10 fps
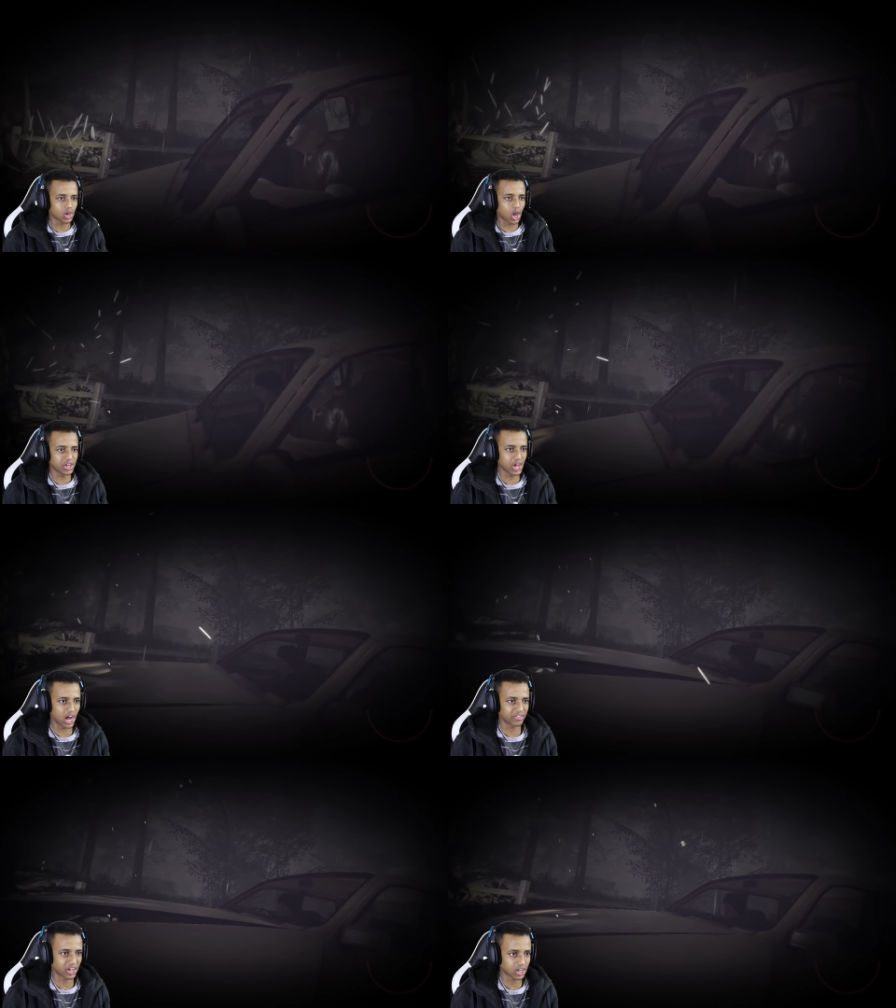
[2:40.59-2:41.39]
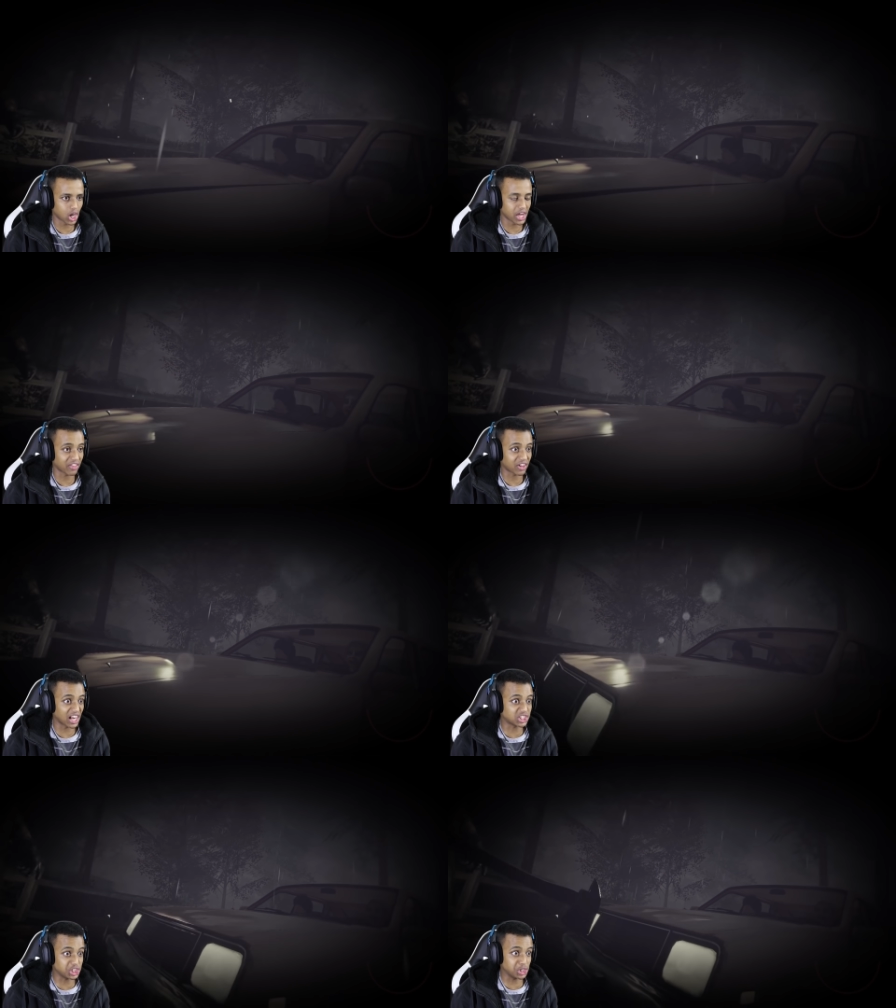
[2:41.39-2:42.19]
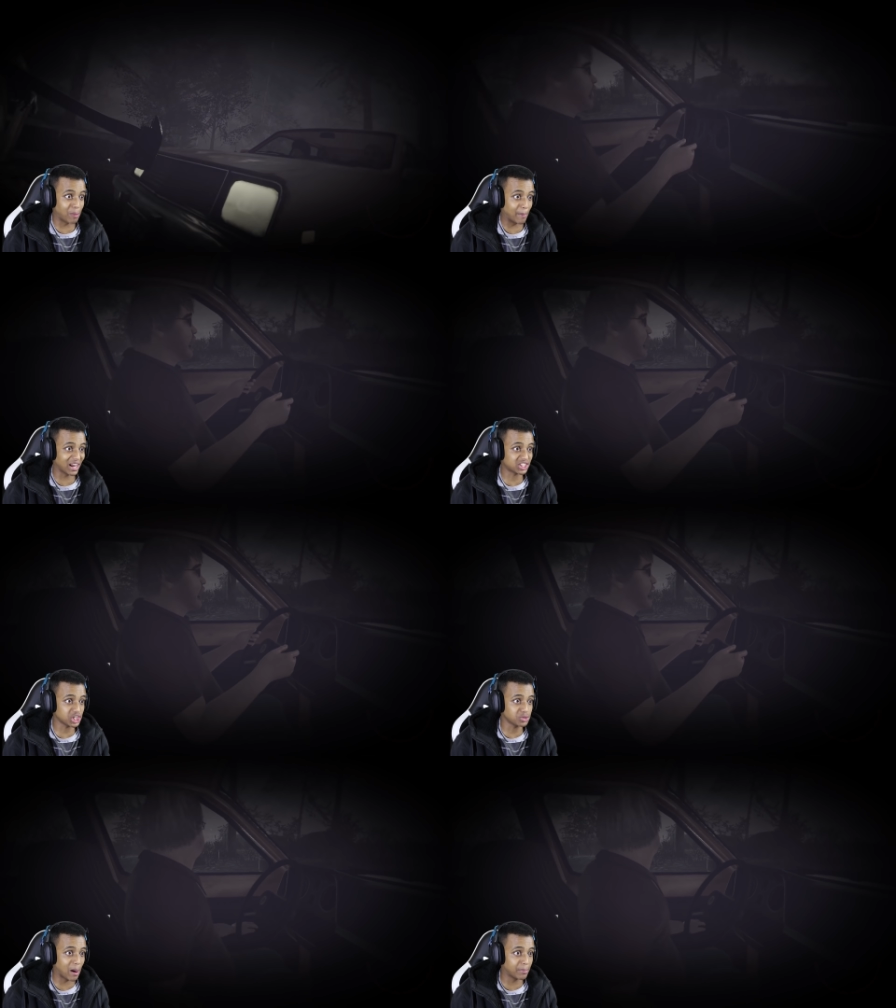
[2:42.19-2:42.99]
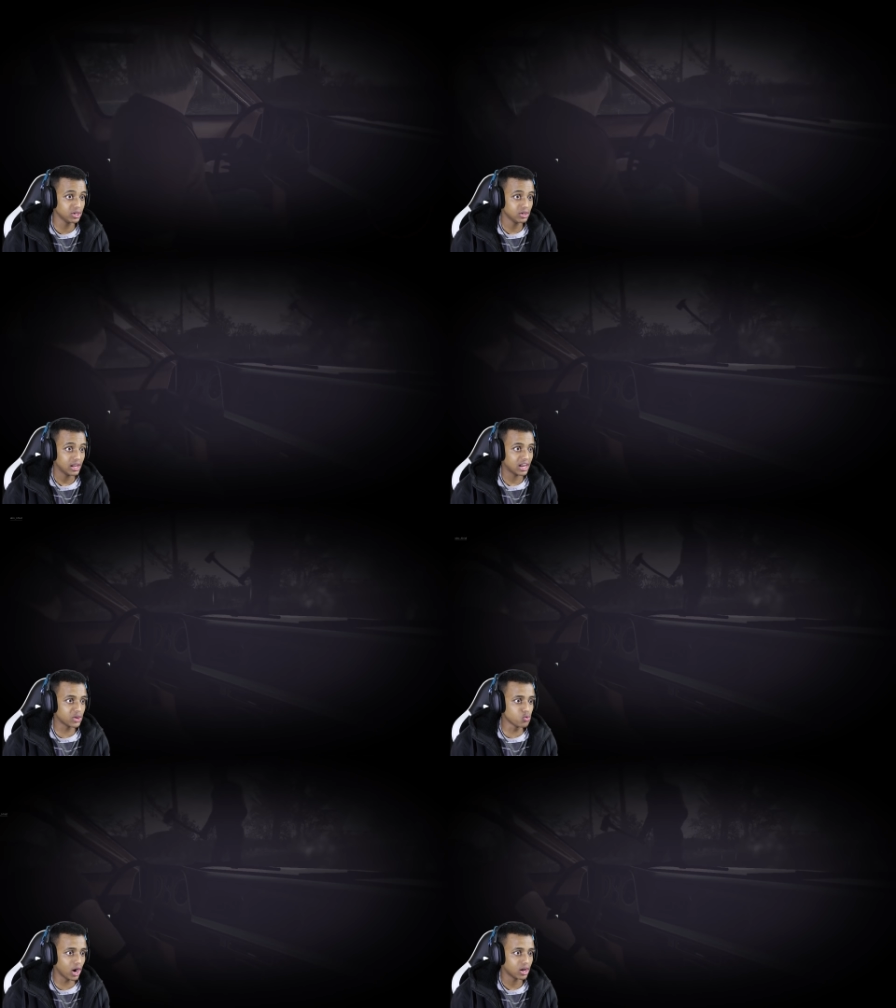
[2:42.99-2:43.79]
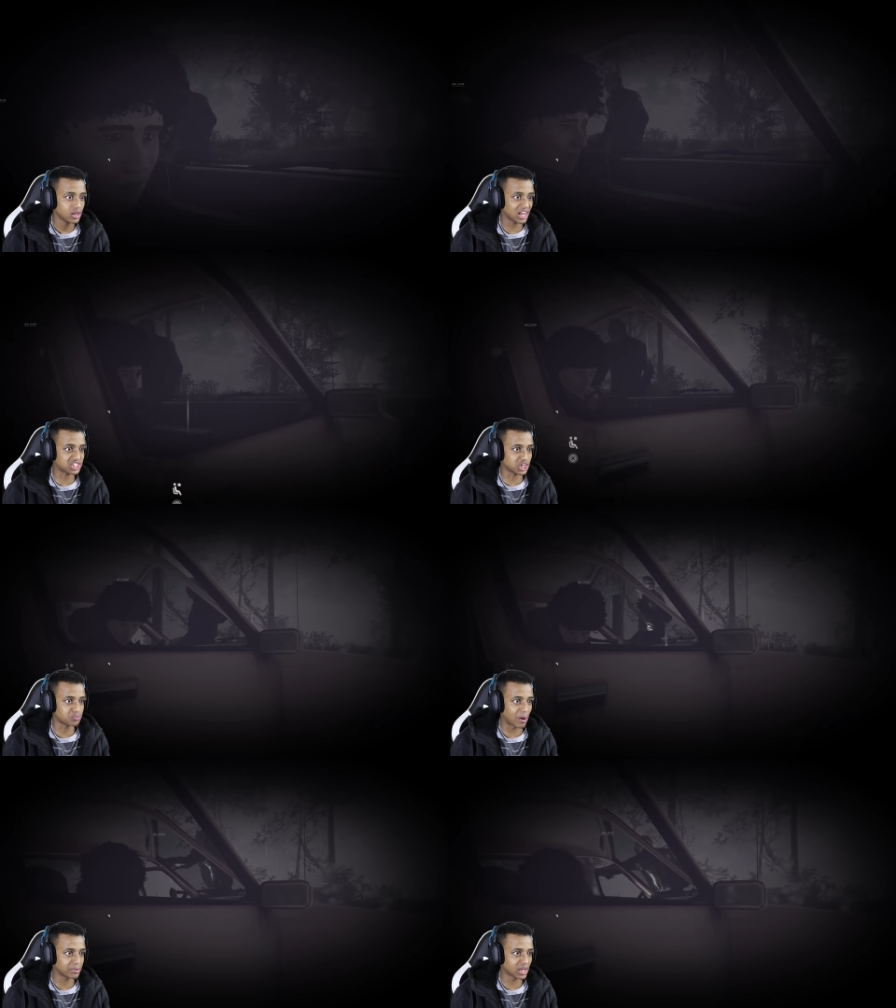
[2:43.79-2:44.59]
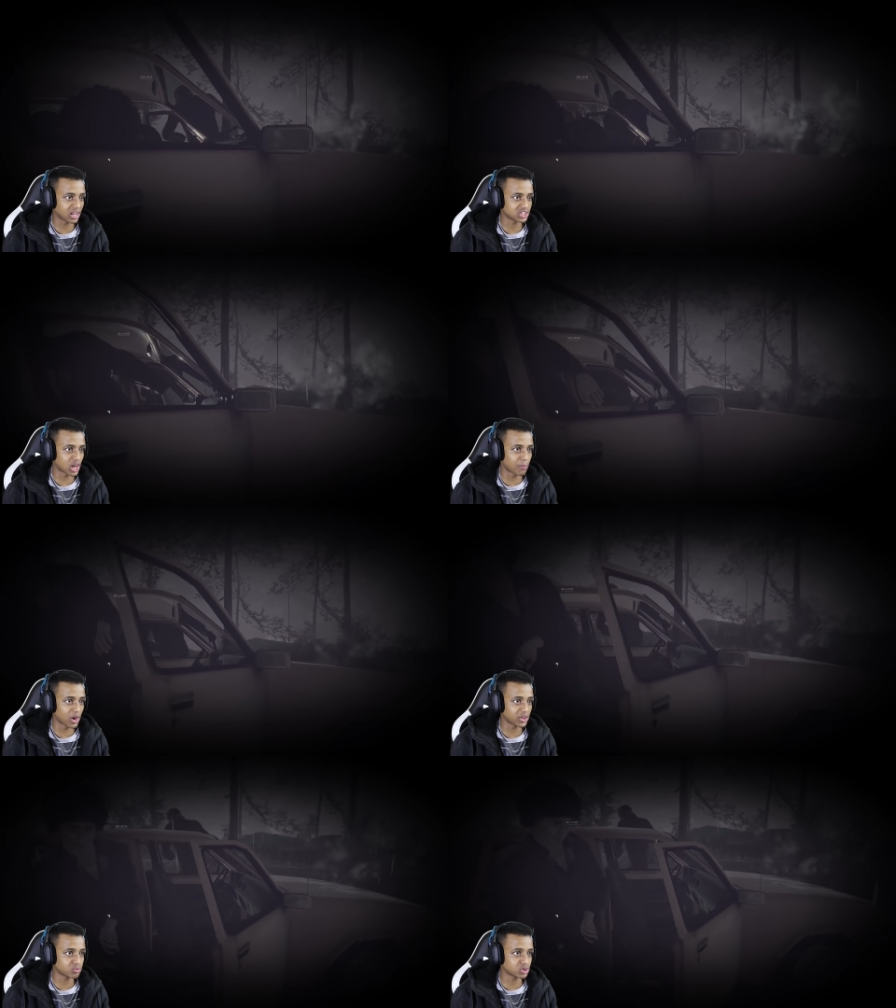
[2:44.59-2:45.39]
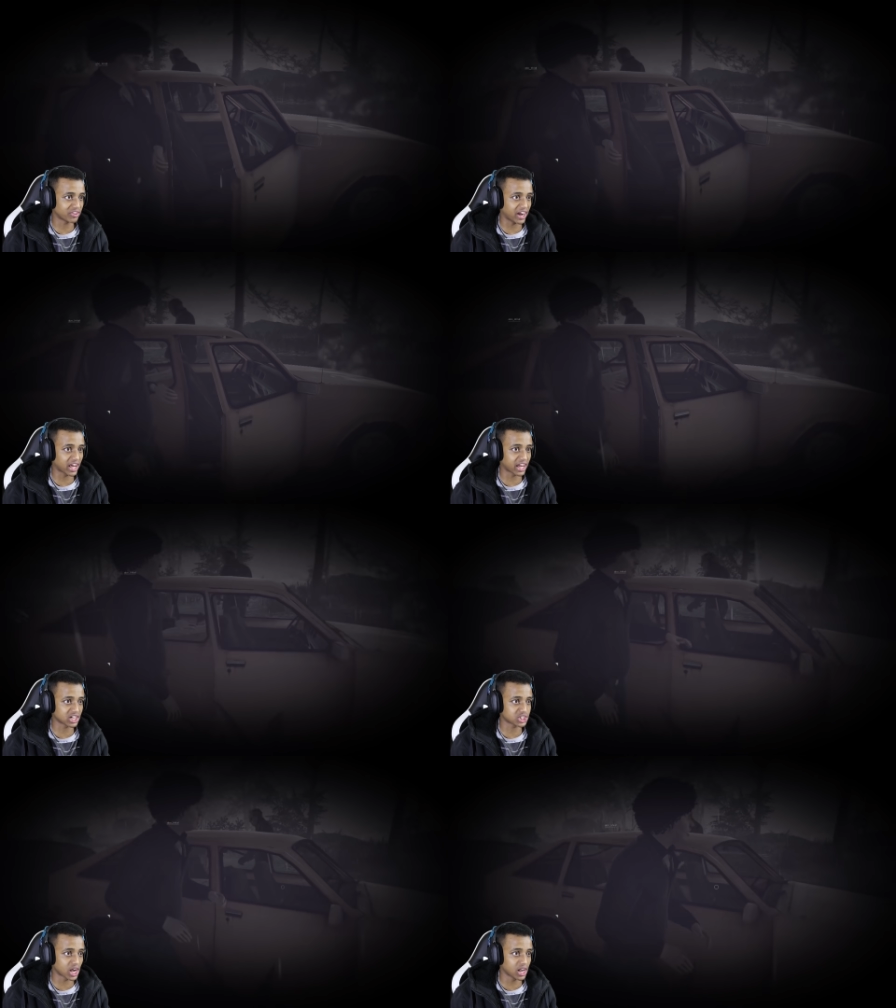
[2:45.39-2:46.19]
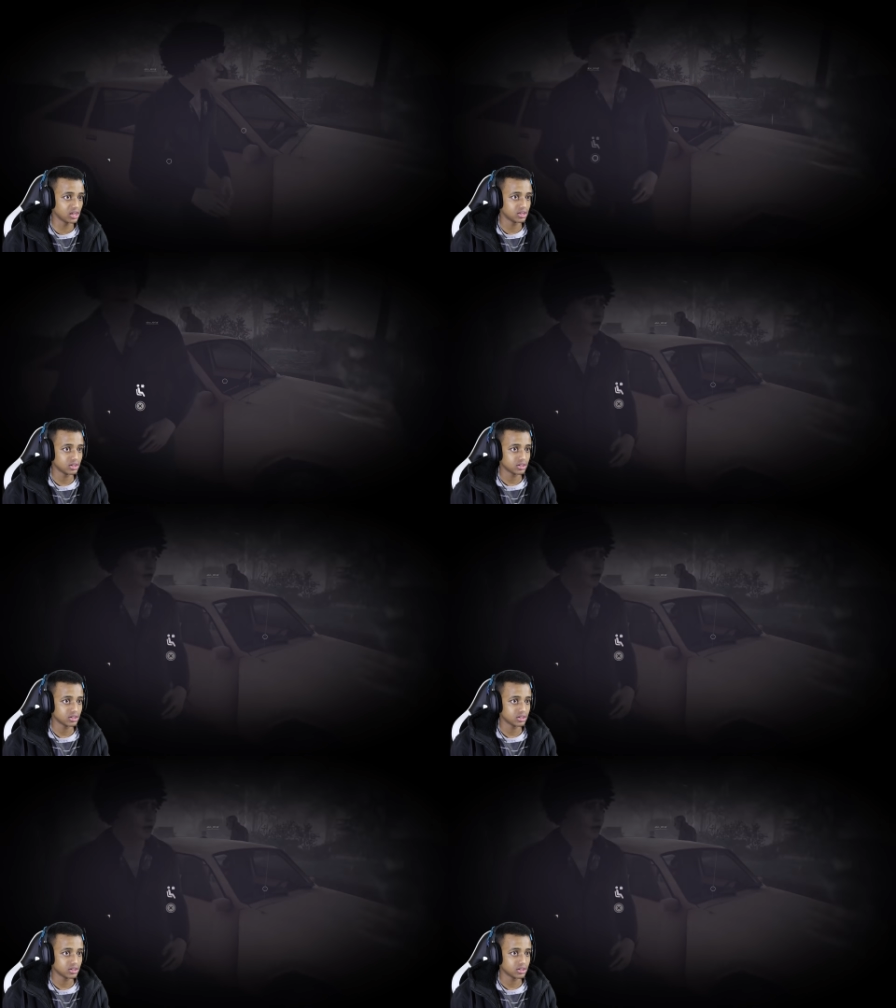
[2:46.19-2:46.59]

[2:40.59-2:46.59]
الله ياخذك الله ياخذك لا تجي عند بابي لا تجي عند بابي ايوه لا تجي عند بابي يلا السلام عليكم نشوفك على خير ان شاء الله